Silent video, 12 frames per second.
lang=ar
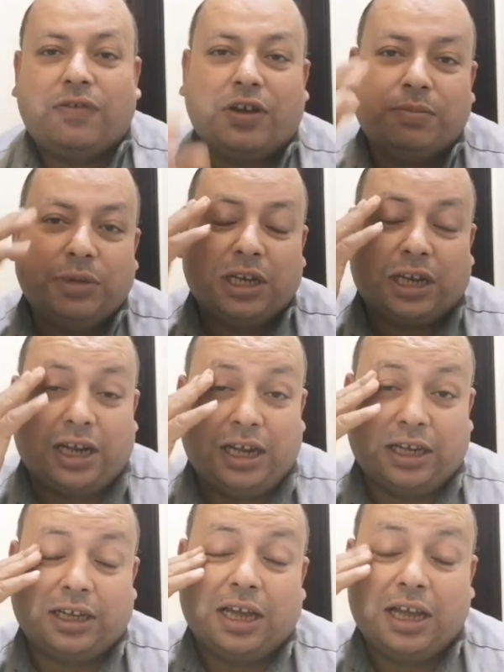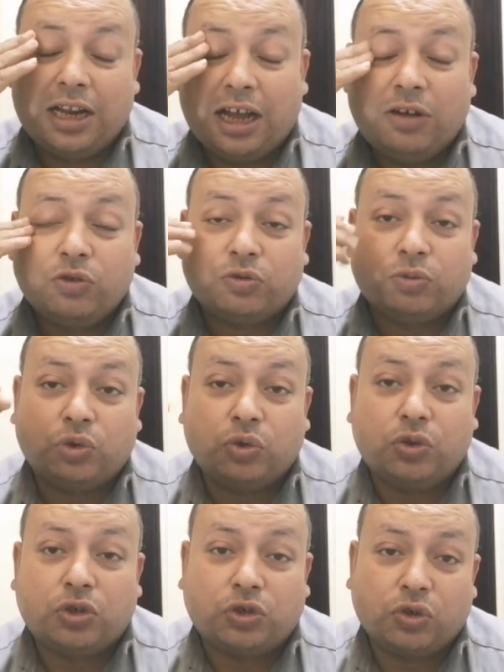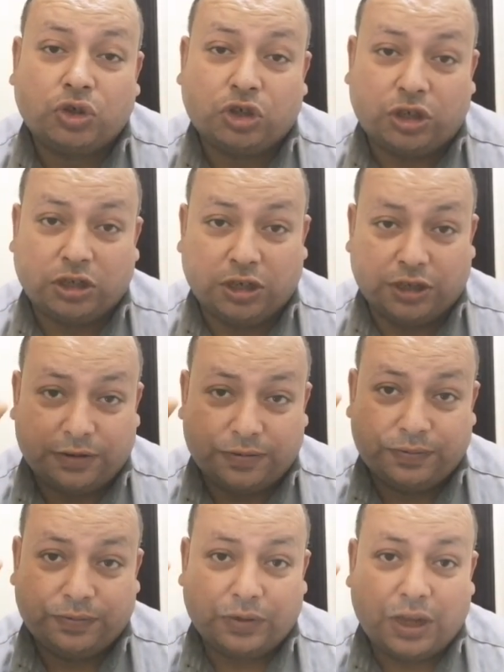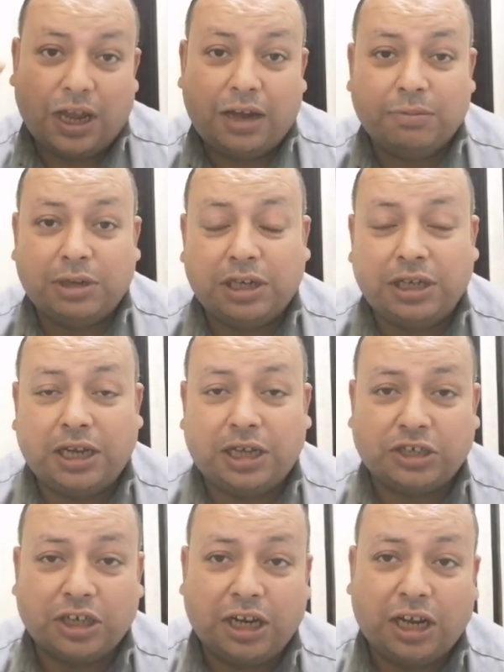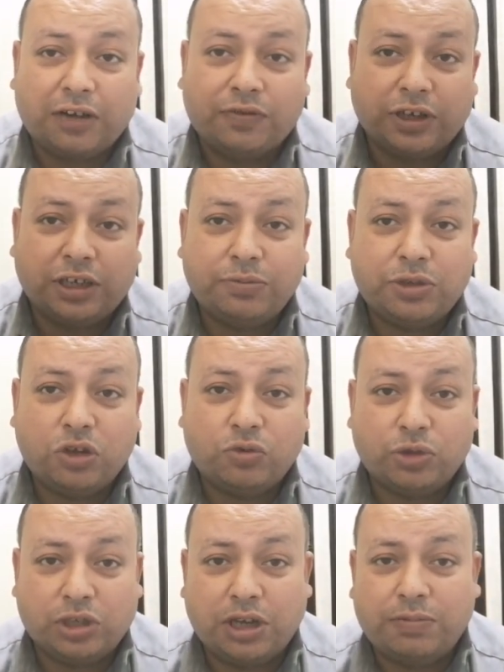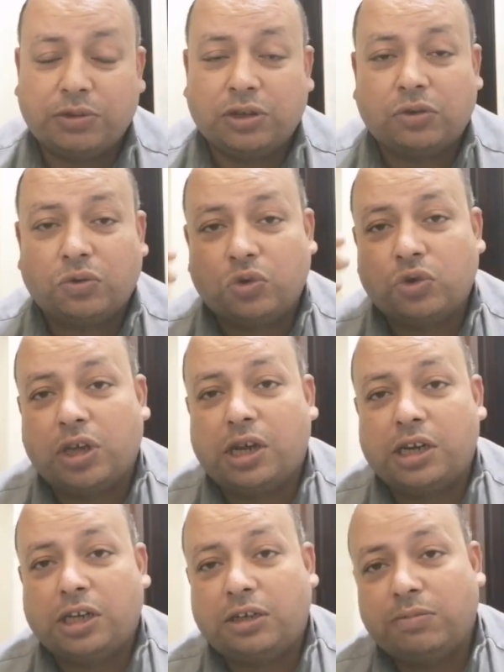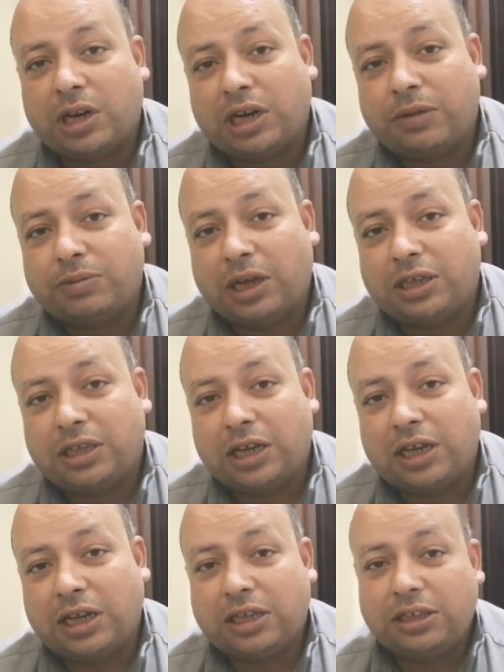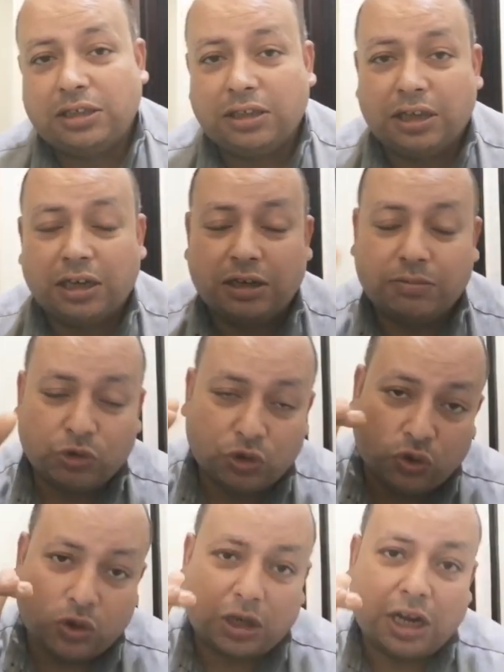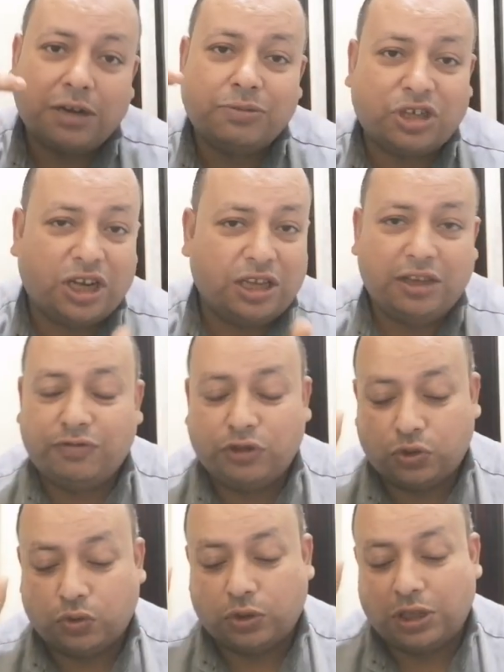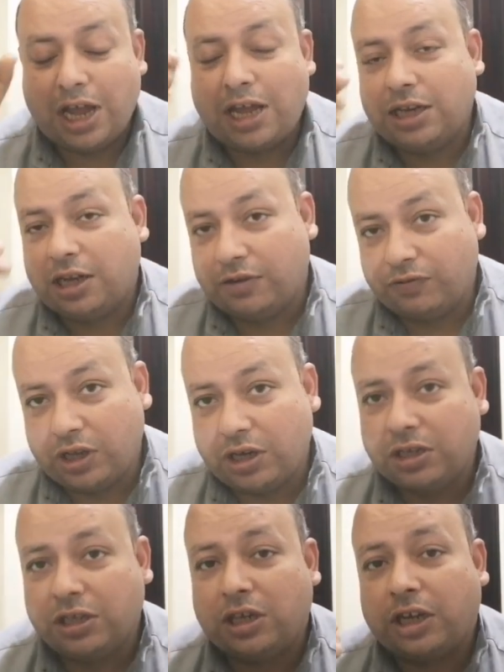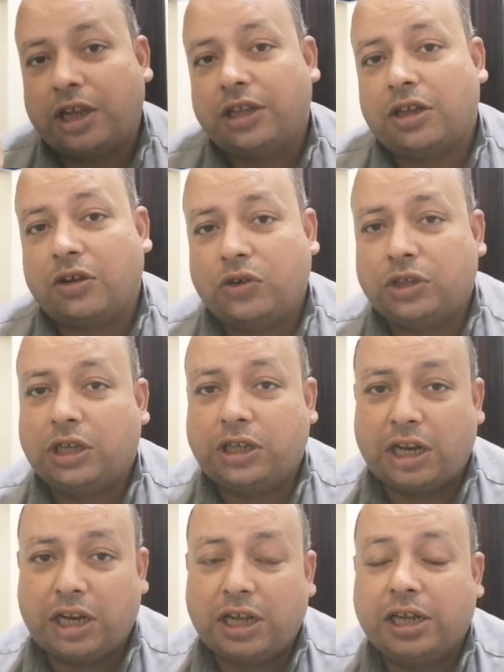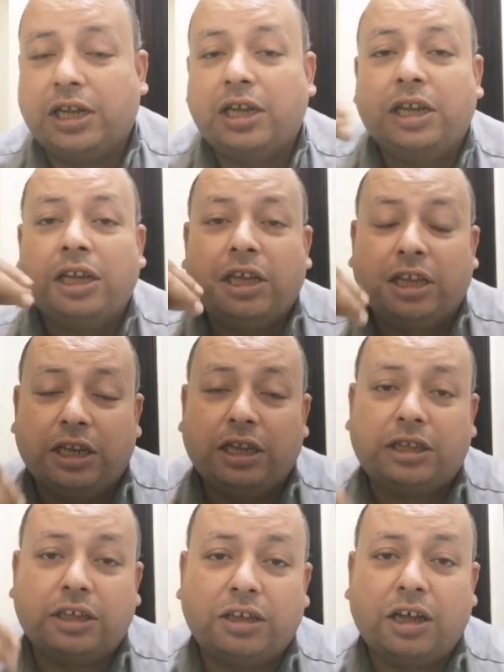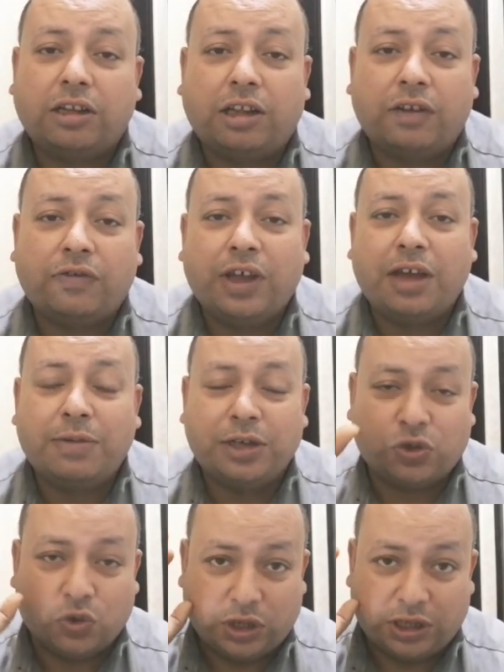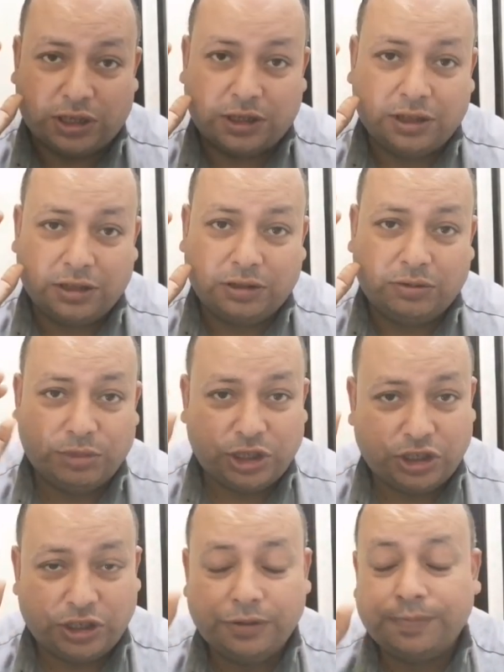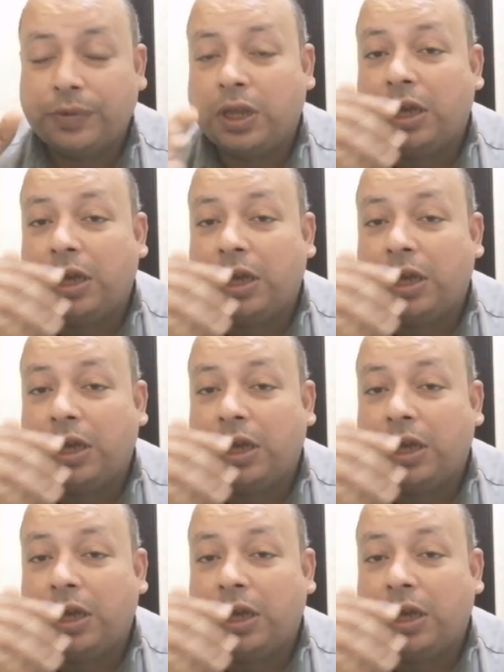افهم منك حاجه انا عاوز موتور ست حصان اعمل ايه عشان اعرف اجيب زيه بالظبط خصوصا ان الماركه بتاع التلاجة دي الموتور انا مش هلاقيه في السوق يعني هنفترض انك انت رحت التلاجة لقيت الضغط اللي فيها باناسونيك ماشي